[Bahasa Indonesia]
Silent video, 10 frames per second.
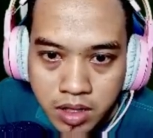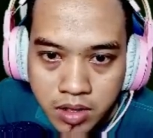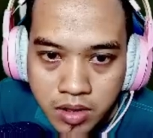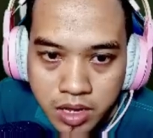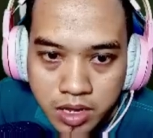
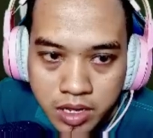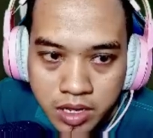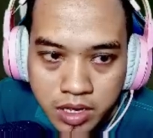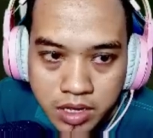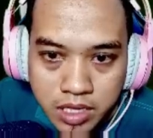Oke,
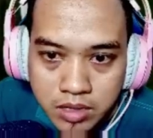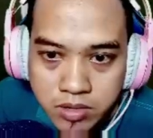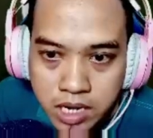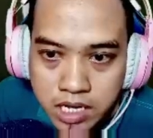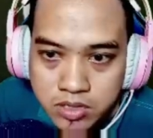kita udah
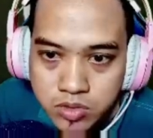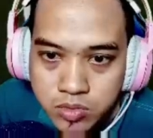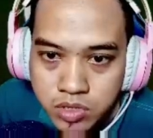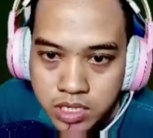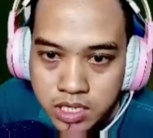lihat
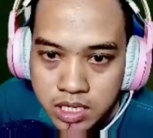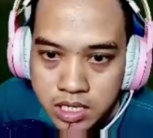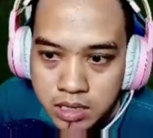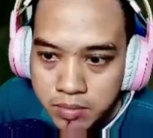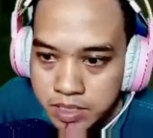sumurnya tadi,
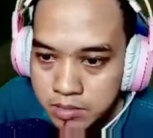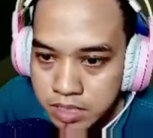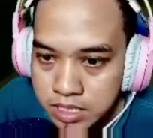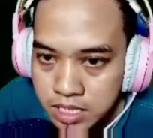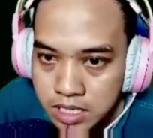tapi sebelah
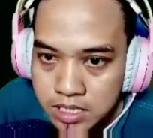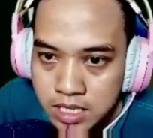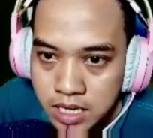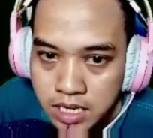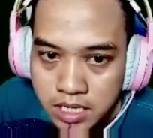sana ada
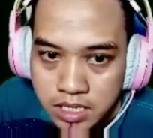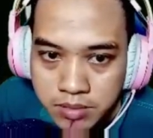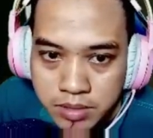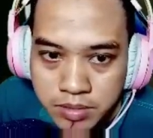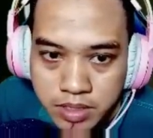jalan nih,
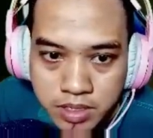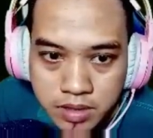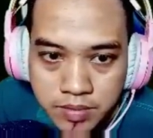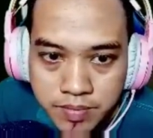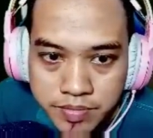teman-teman.
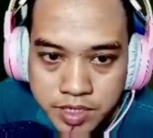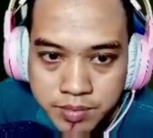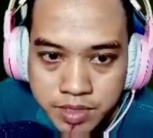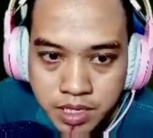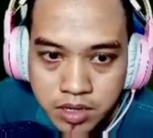Cepet
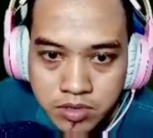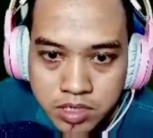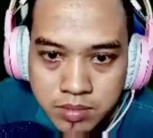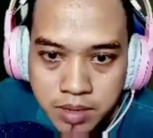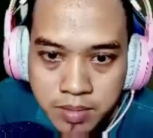tahu si
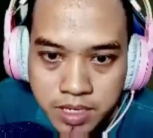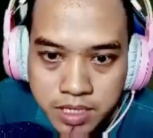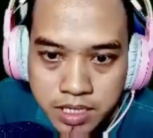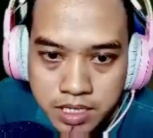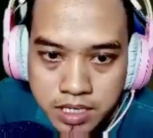bapaknya
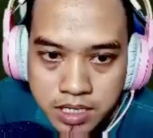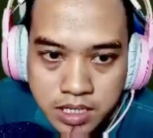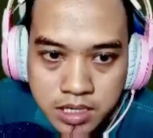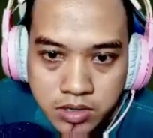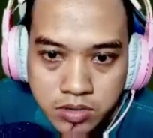lagi
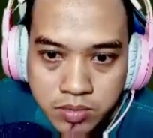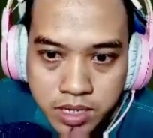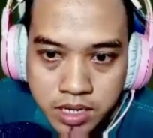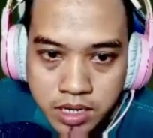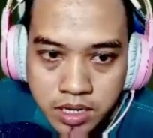di rumah
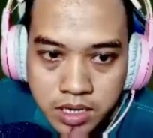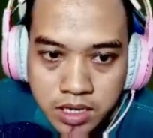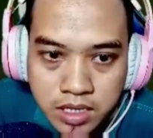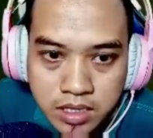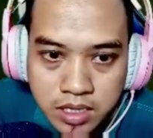
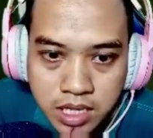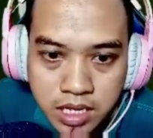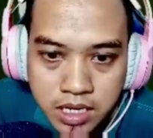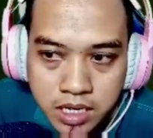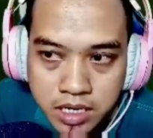
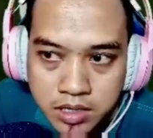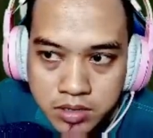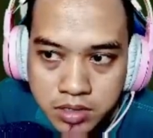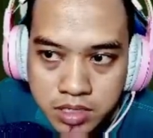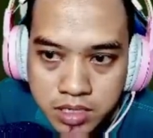tangga gitu
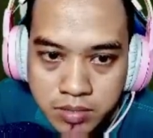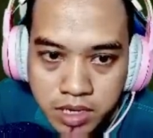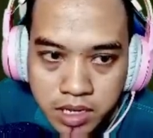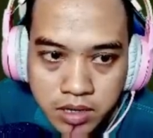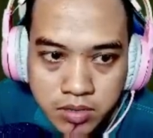di
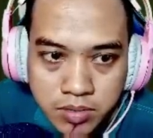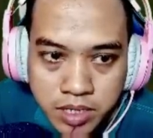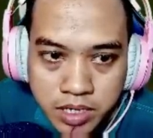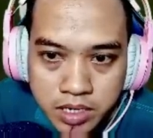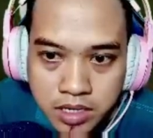belakang rumah
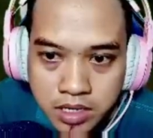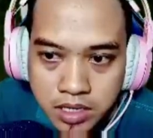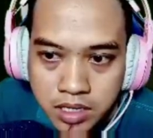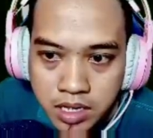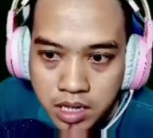
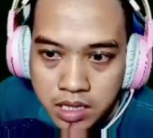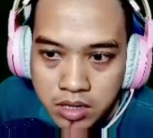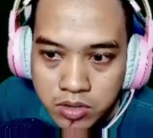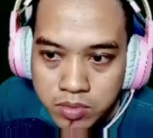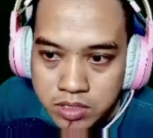atau
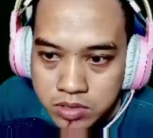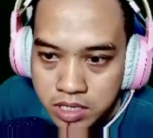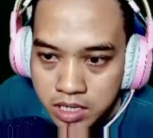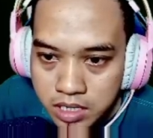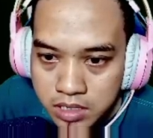rumah saudara
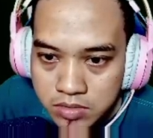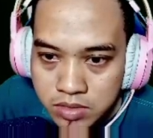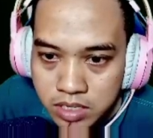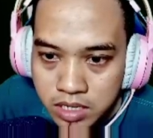kita juga